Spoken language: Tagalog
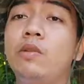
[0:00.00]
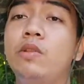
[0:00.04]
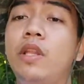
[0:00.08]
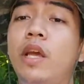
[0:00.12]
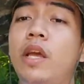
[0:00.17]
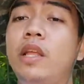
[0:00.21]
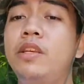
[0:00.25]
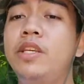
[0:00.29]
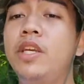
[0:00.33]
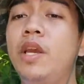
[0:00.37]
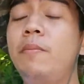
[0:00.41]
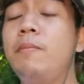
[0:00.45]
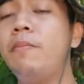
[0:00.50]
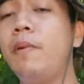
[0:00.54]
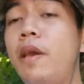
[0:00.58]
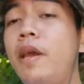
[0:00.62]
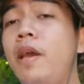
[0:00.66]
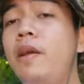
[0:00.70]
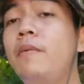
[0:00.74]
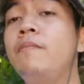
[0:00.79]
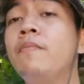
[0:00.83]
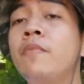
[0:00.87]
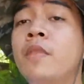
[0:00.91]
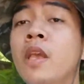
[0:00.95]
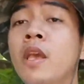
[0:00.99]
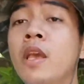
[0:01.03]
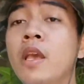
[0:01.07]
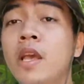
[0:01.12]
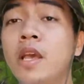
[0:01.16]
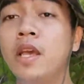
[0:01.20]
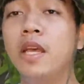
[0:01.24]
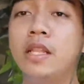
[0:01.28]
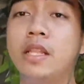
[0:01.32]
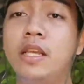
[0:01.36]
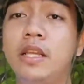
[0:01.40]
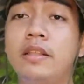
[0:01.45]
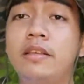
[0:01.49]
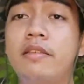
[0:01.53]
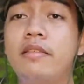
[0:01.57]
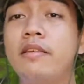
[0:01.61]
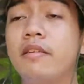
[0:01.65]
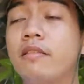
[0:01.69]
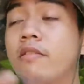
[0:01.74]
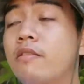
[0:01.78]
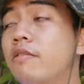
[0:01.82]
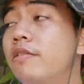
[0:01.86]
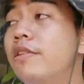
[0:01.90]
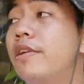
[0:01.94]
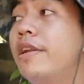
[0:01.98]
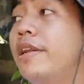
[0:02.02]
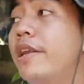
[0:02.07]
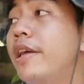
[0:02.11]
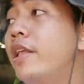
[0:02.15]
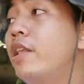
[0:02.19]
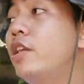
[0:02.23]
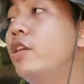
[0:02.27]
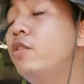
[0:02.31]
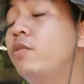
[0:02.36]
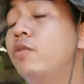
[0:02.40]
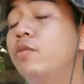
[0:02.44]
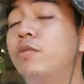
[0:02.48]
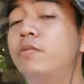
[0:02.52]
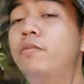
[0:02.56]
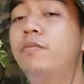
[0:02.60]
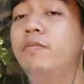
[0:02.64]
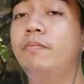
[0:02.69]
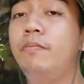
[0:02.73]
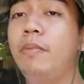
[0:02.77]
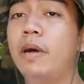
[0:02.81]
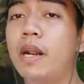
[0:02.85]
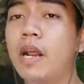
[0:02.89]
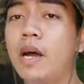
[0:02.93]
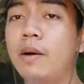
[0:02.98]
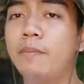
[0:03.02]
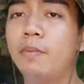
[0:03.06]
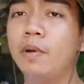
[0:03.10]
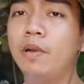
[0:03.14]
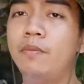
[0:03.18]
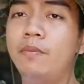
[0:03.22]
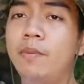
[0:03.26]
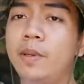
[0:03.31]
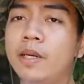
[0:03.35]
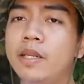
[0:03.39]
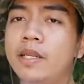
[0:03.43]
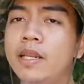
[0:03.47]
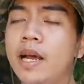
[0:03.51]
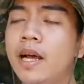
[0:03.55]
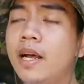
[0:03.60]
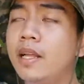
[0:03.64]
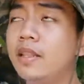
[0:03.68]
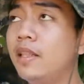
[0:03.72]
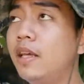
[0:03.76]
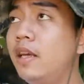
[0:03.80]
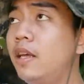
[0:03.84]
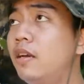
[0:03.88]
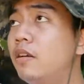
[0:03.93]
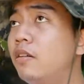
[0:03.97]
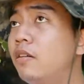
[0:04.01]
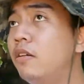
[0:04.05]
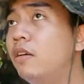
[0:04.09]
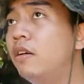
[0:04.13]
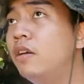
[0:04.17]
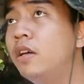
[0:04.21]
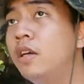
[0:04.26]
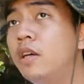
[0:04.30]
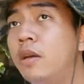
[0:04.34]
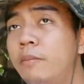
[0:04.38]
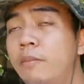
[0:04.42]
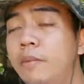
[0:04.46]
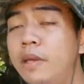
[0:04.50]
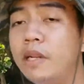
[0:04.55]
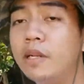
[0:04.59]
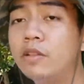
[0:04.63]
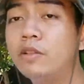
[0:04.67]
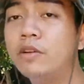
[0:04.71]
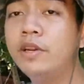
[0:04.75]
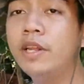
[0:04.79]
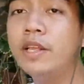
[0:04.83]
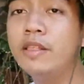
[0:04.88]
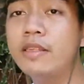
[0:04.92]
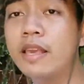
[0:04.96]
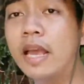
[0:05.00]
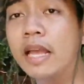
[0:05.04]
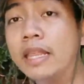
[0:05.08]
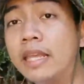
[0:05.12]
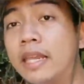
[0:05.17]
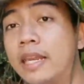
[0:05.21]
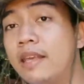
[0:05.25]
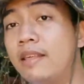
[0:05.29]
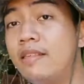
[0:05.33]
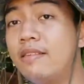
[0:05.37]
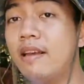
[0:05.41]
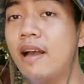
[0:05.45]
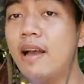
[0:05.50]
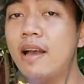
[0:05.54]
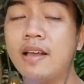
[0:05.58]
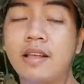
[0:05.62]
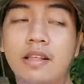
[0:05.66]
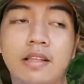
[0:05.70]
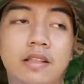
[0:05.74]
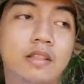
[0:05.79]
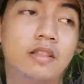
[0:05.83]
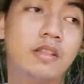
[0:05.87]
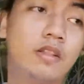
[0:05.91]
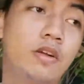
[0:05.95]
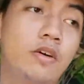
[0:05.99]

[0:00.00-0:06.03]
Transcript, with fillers: Then syempre, i-discuss ko na rin yung parapol bird natin, no? Yung nag-donate sa atin isa. O,